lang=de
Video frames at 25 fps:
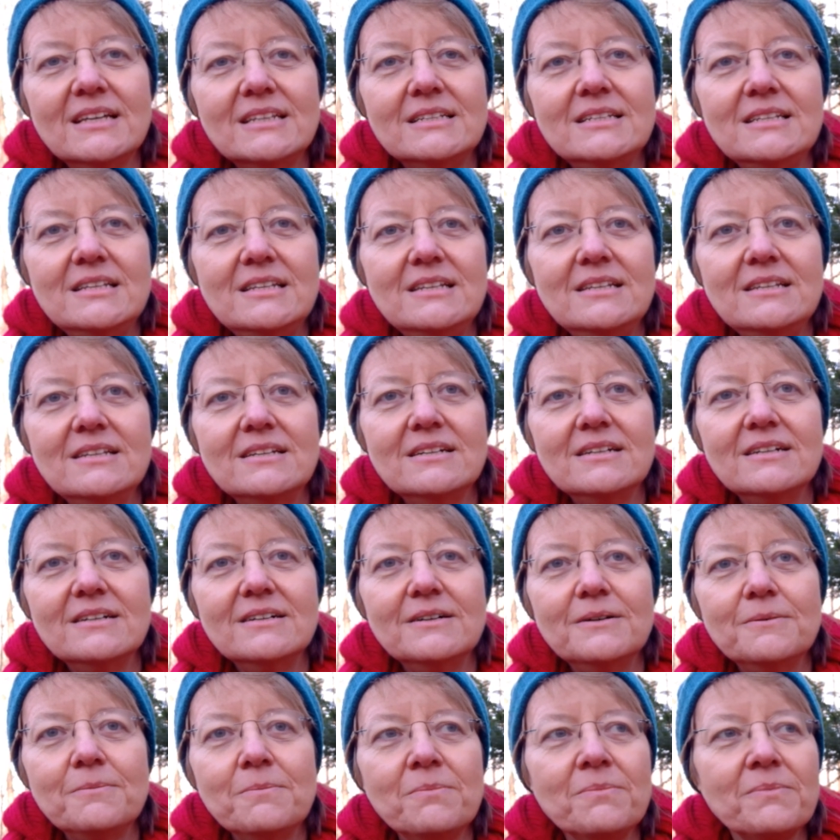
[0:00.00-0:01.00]
die
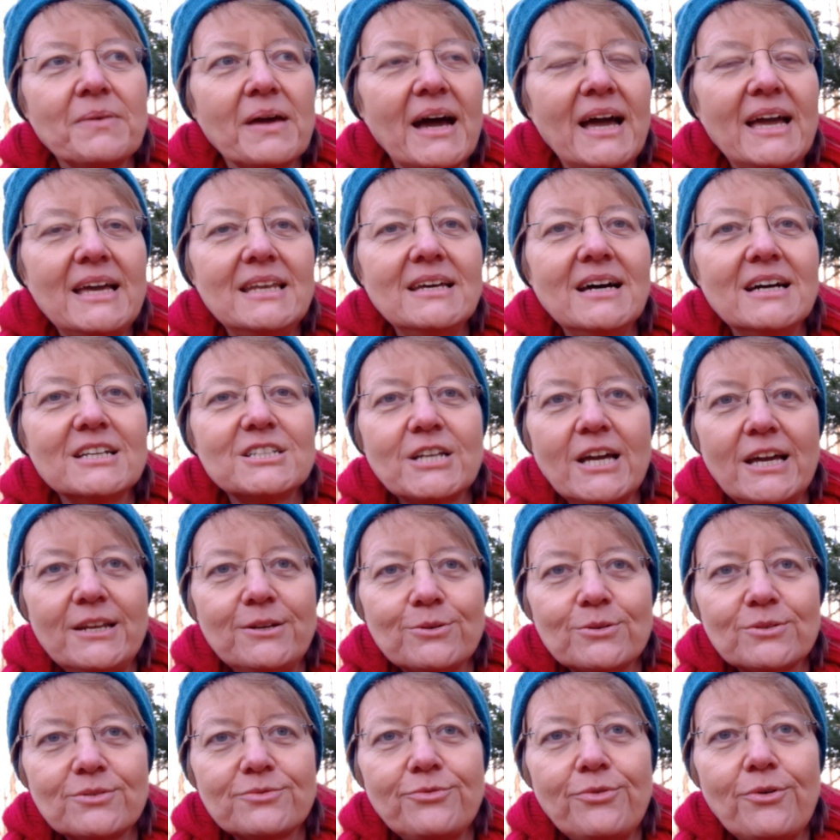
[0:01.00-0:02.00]
ähm, eine
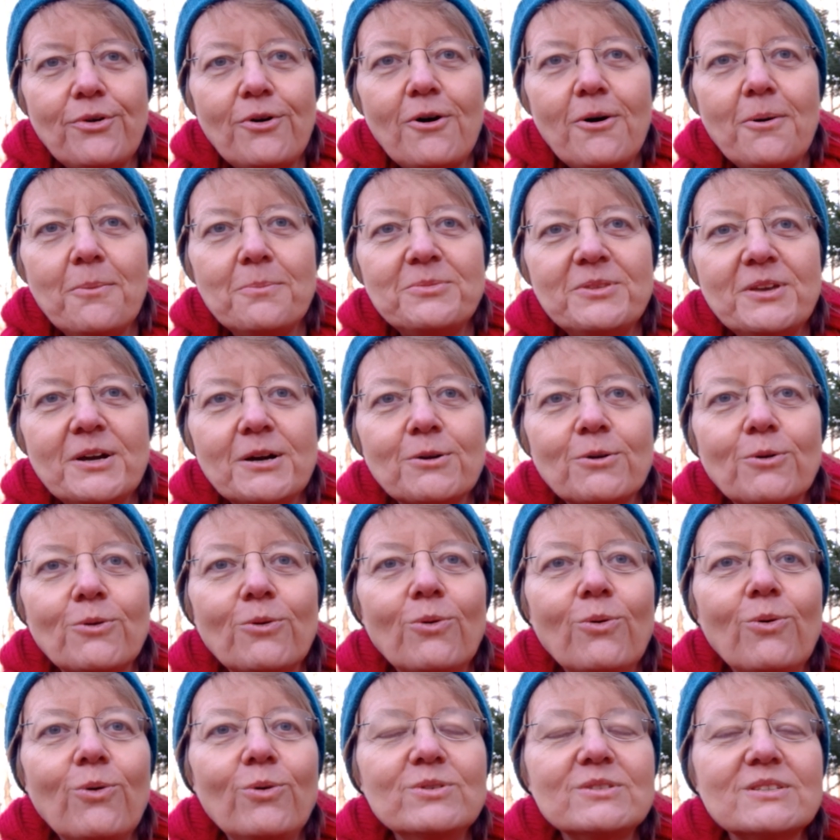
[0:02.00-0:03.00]
Erscheinungsform der
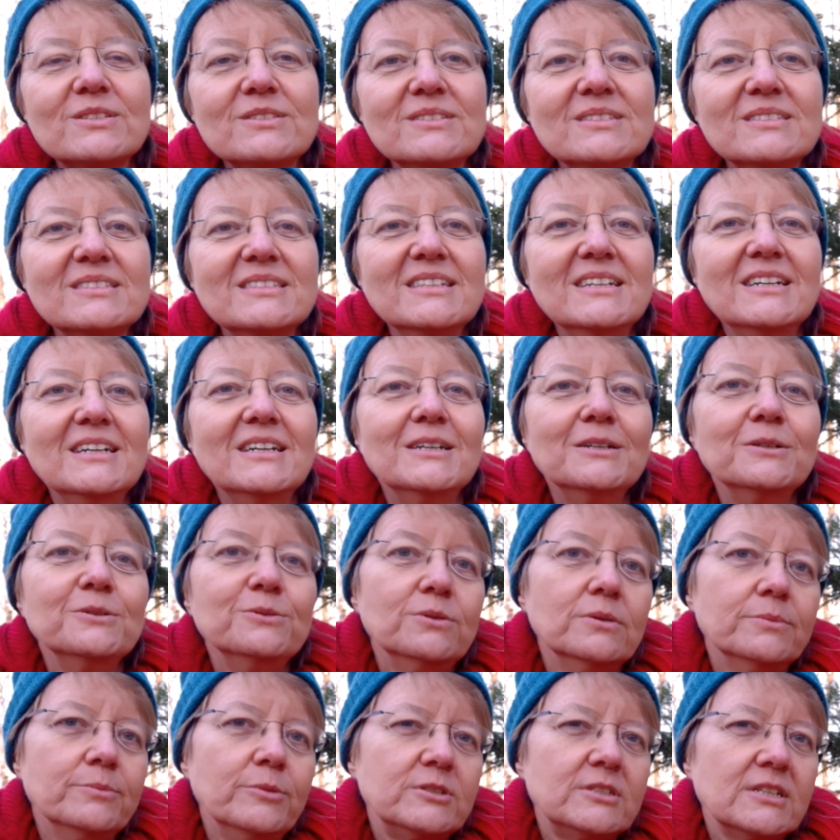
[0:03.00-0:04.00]
großen
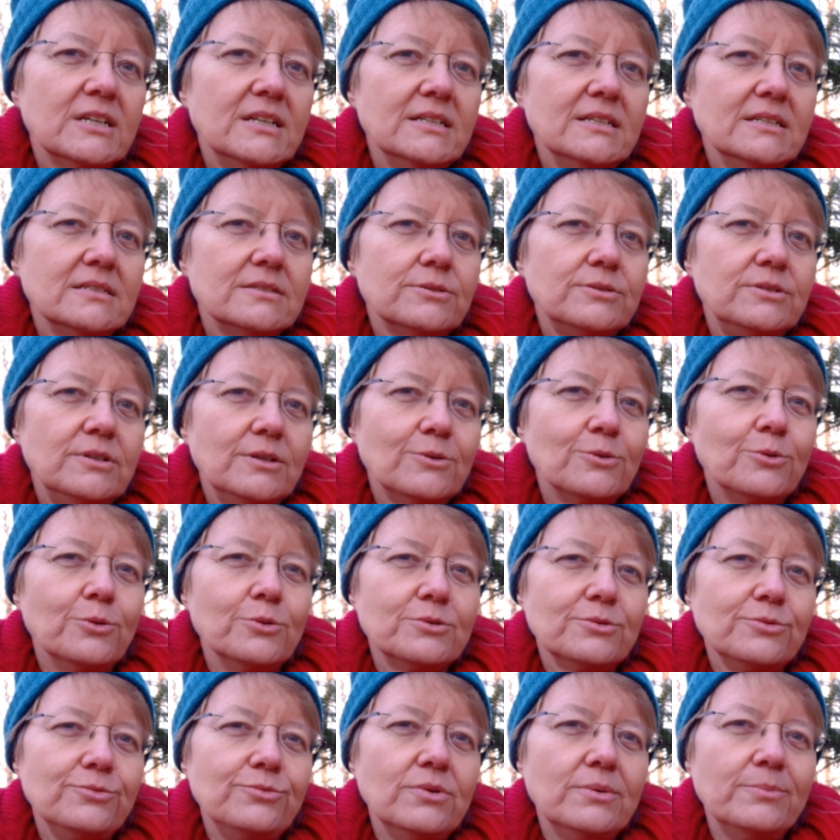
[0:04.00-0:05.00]
Urmutter ist und die
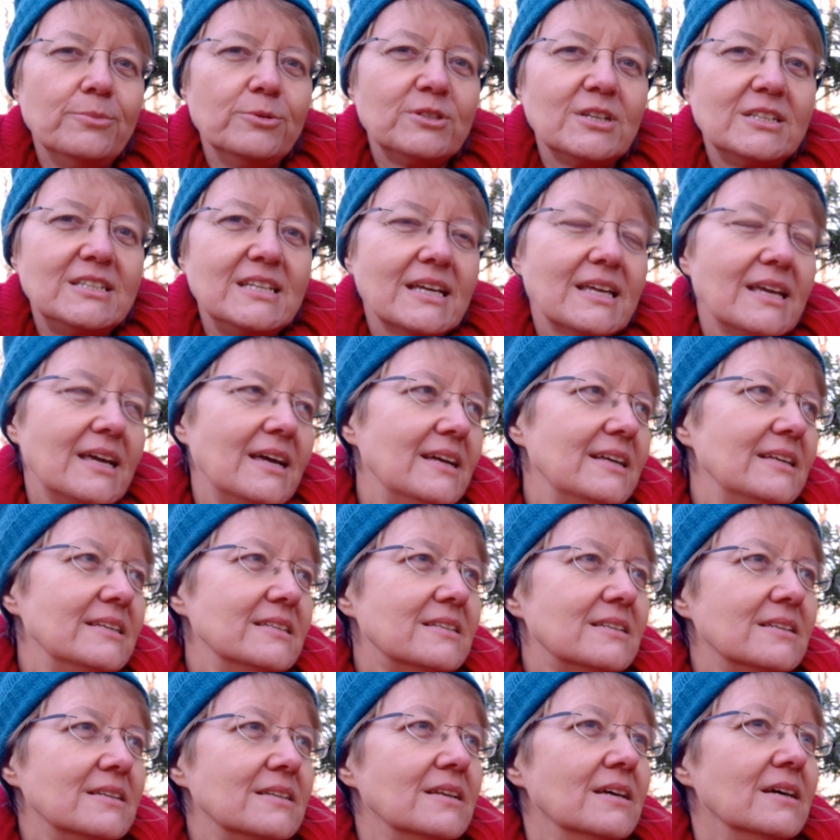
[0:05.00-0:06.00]
große Urmutter der
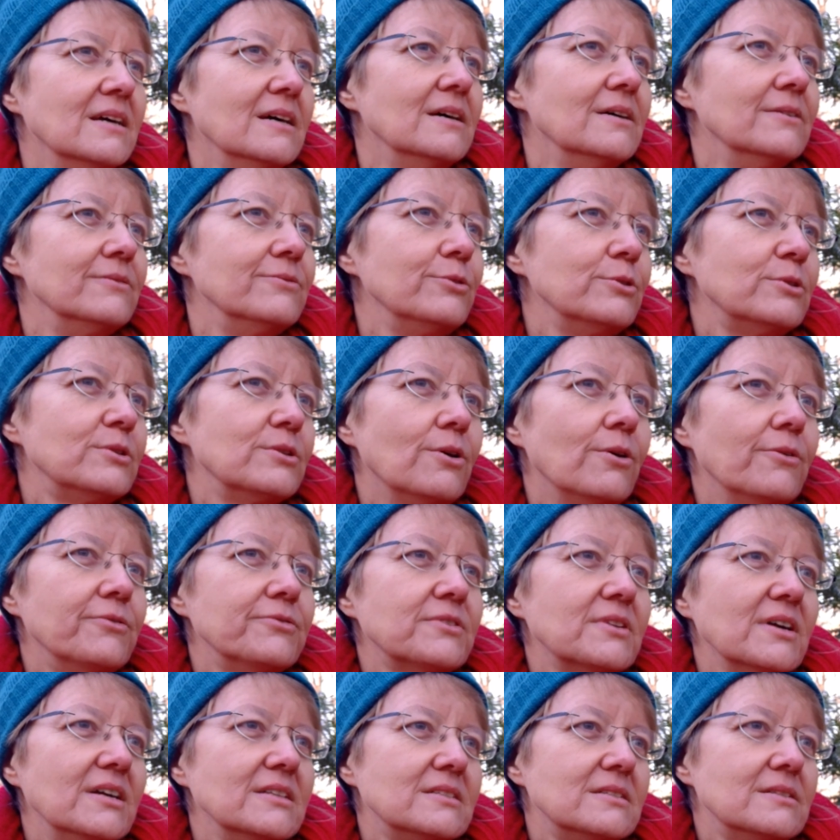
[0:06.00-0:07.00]
Kelten wird
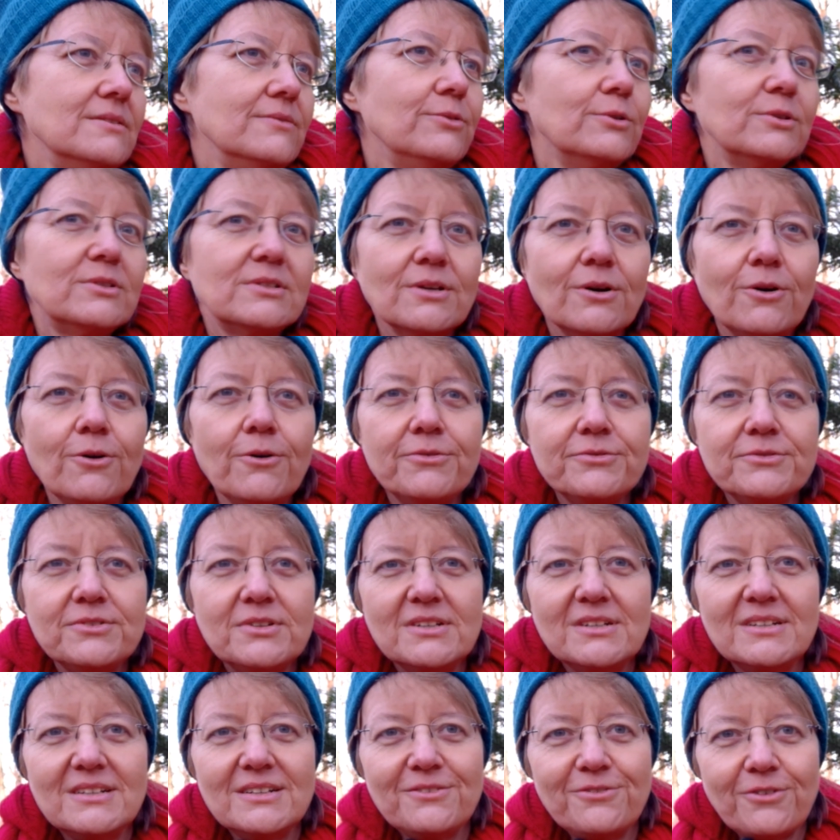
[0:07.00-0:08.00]
oft als die wird oft
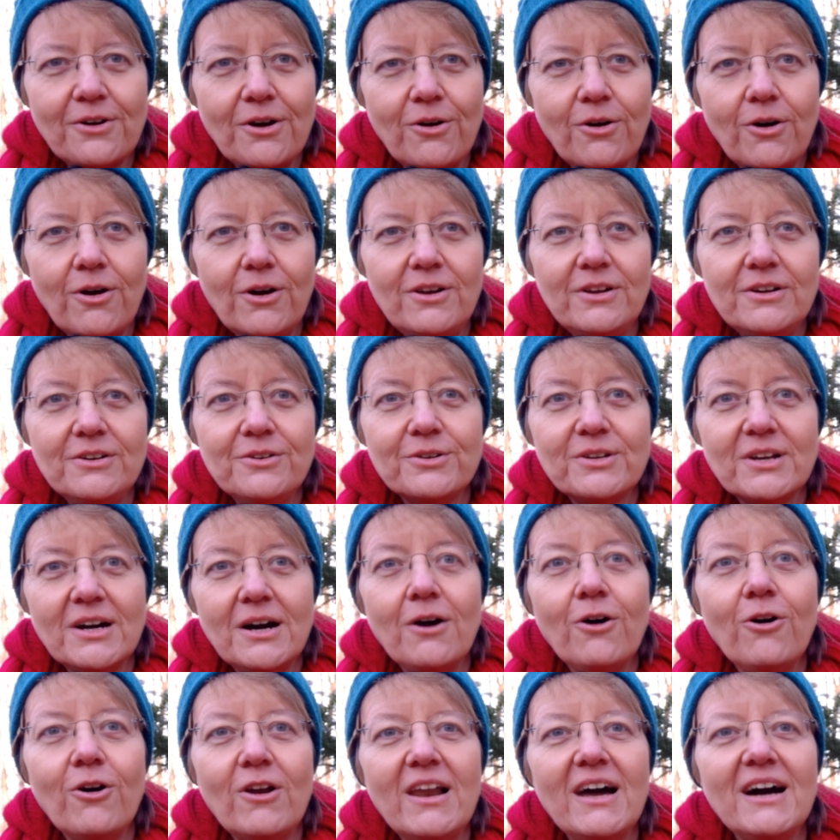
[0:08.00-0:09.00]
äh, Frau Holle
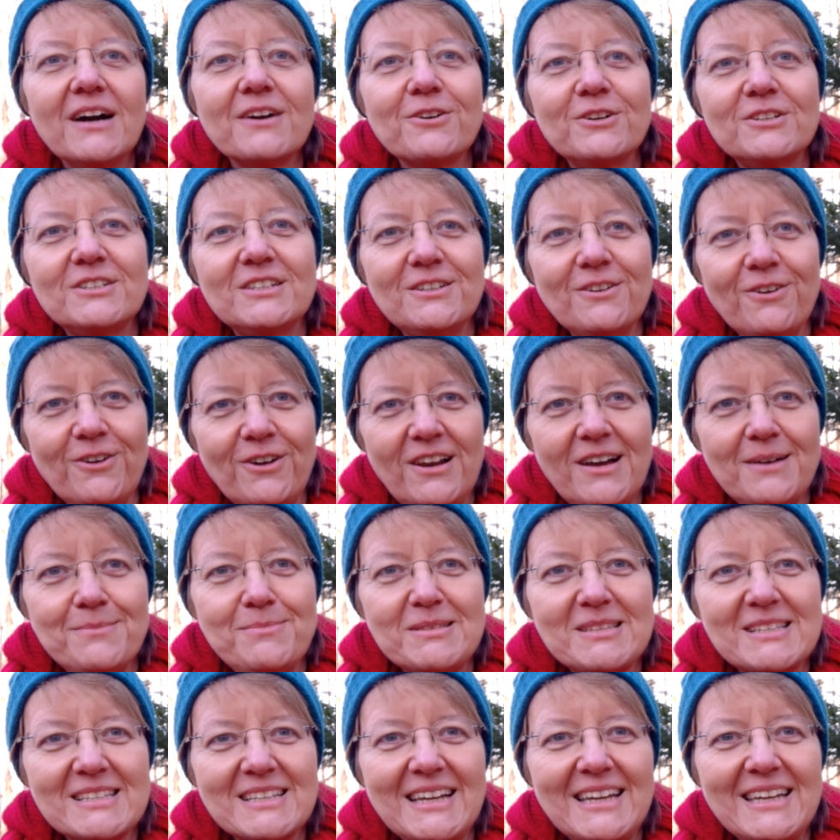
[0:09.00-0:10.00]
oder Holla, Göttin Holla
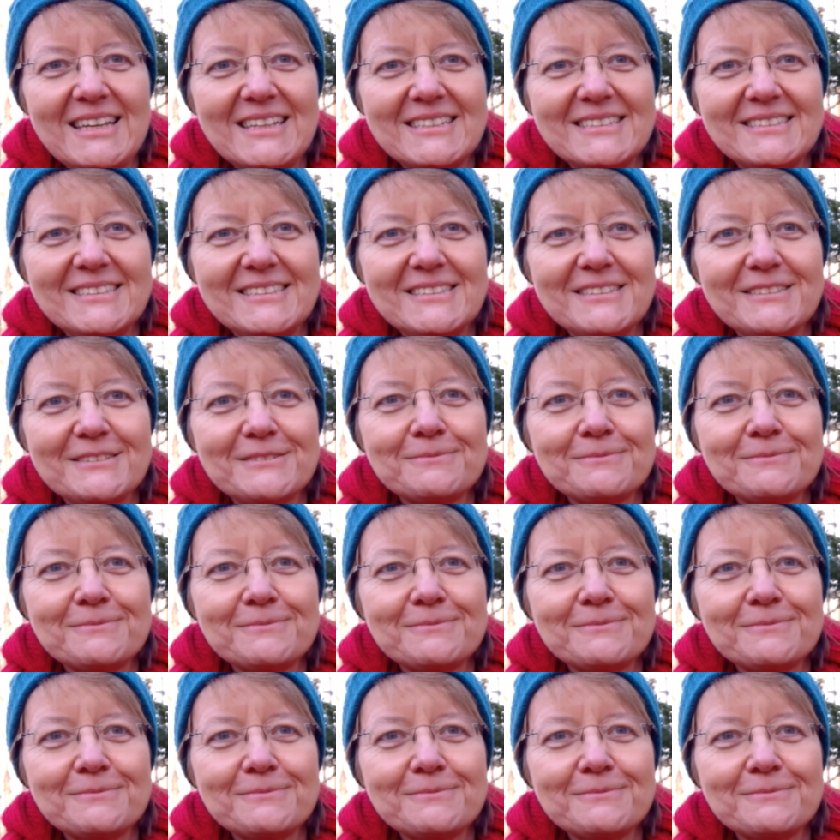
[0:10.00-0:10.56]
bezeichnet.